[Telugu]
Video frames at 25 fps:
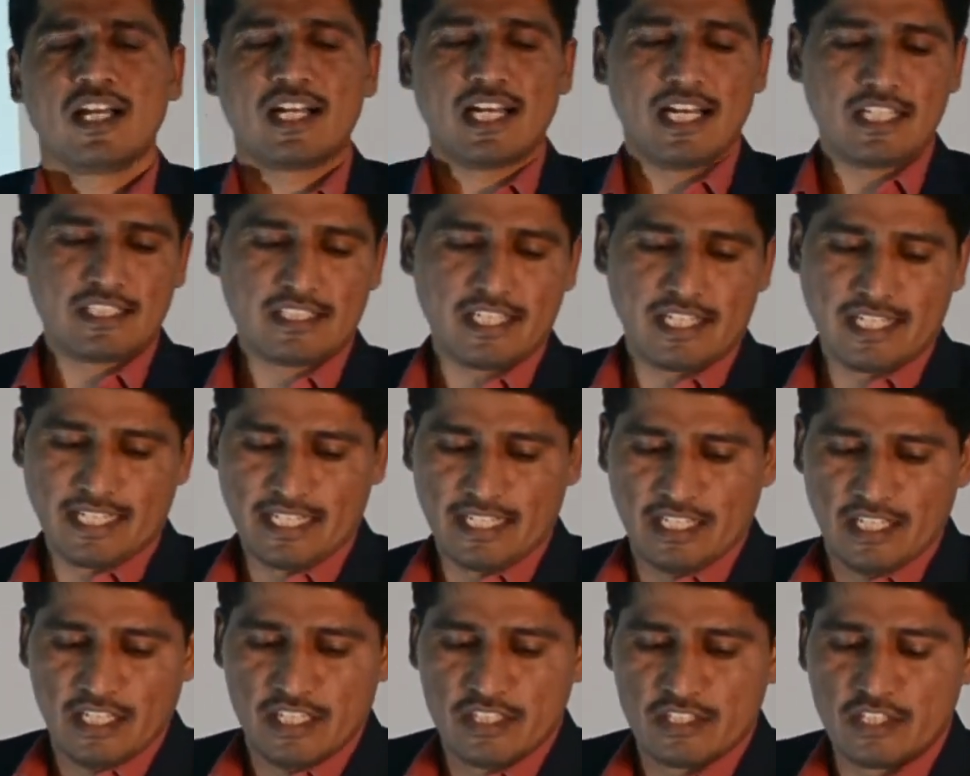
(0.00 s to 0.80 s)

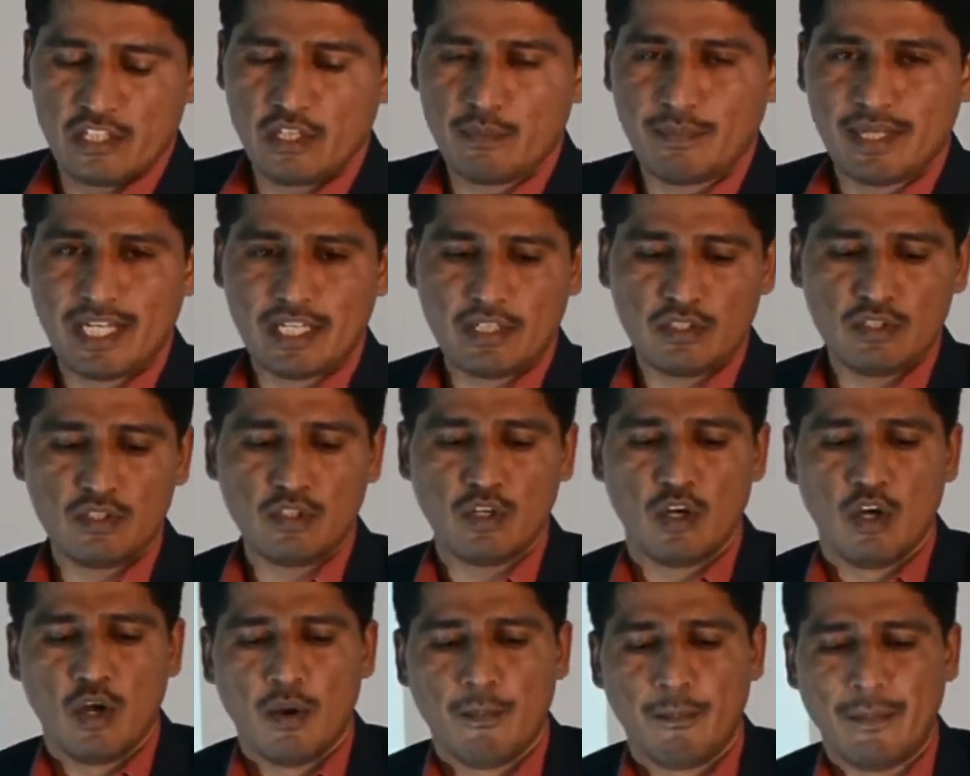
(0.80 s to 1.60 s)
క్లస్టరింగ్ సో మనకు
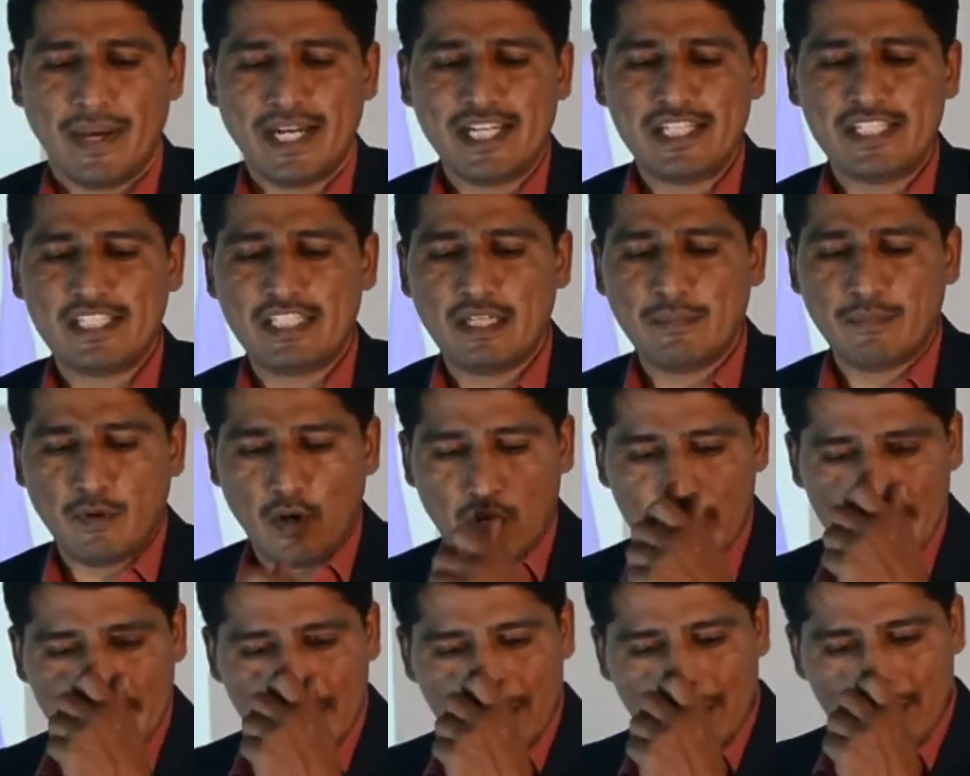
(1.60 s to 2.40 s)
మనిషి
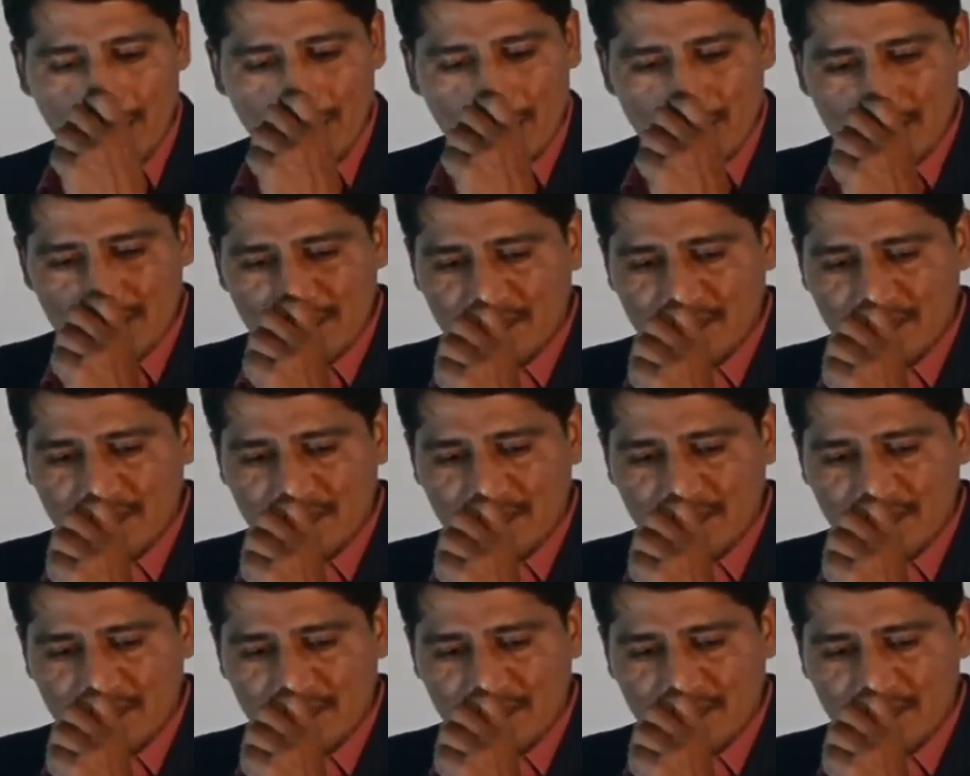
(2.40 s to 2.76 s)
బాడీలో